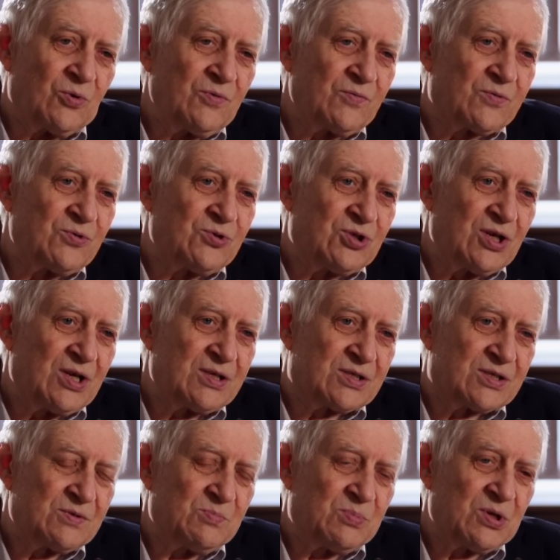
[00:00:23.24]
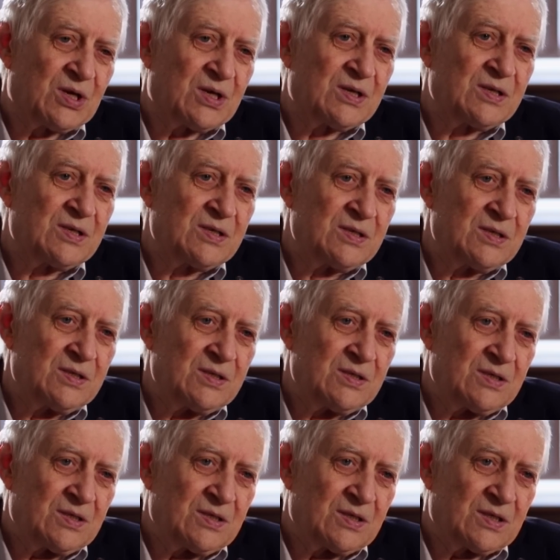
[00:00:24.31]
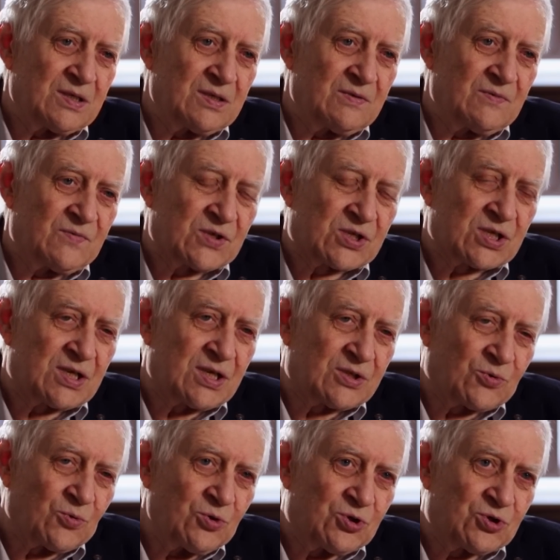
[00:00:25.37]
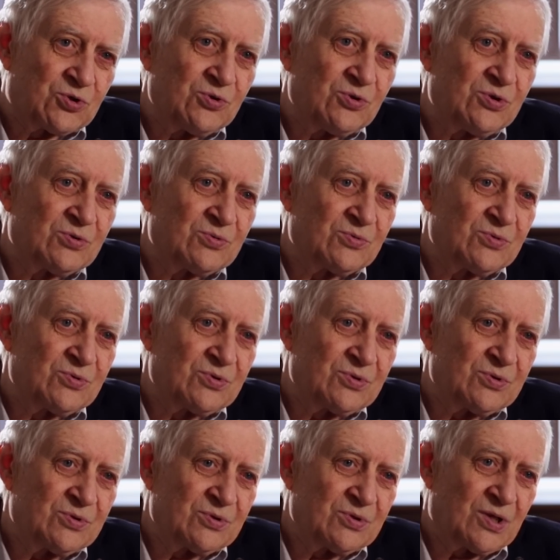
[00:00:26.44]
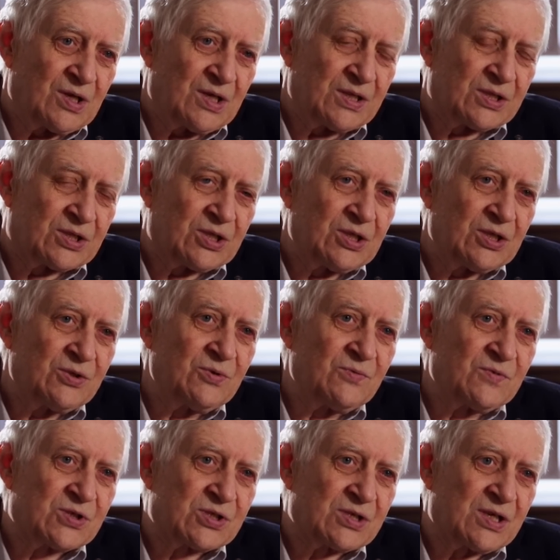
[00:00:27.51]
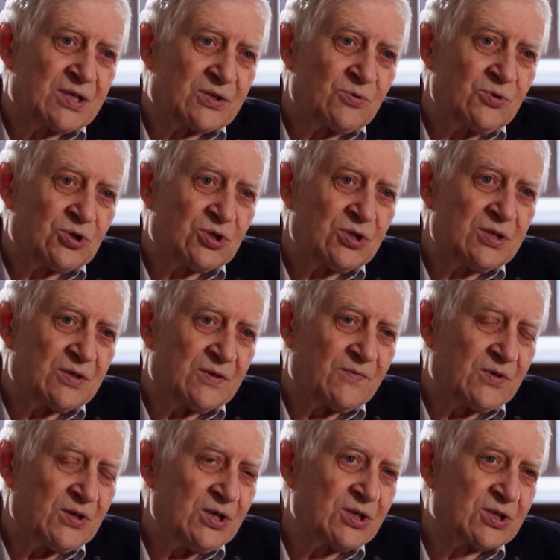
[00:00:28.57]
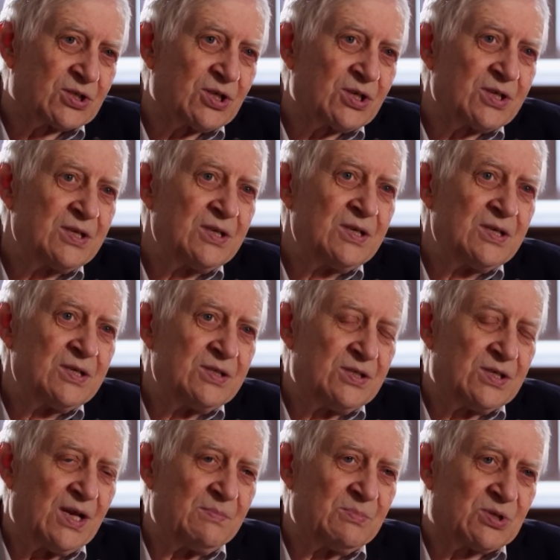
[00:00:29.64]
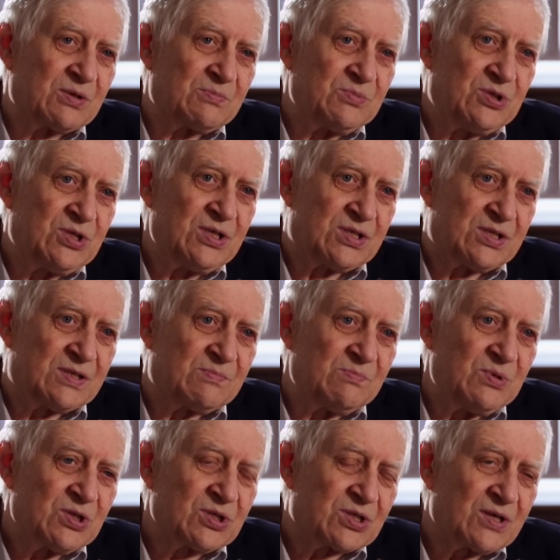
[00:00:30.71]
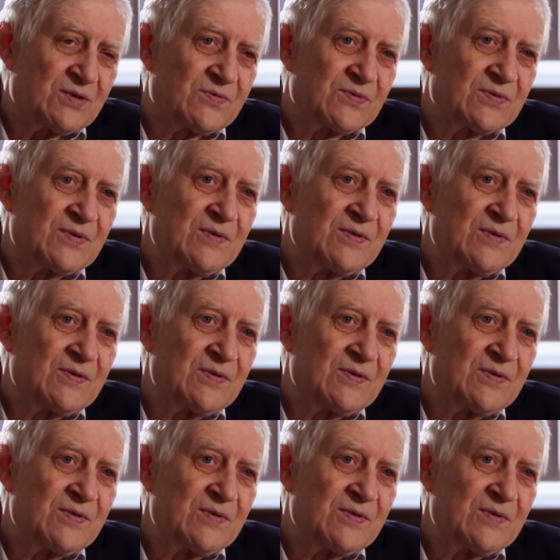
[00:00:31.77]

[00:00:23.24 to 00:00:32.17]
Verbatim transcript: Он включает в себя высокоточную антенну, высокоточный рефлектор диаметром 10 метров.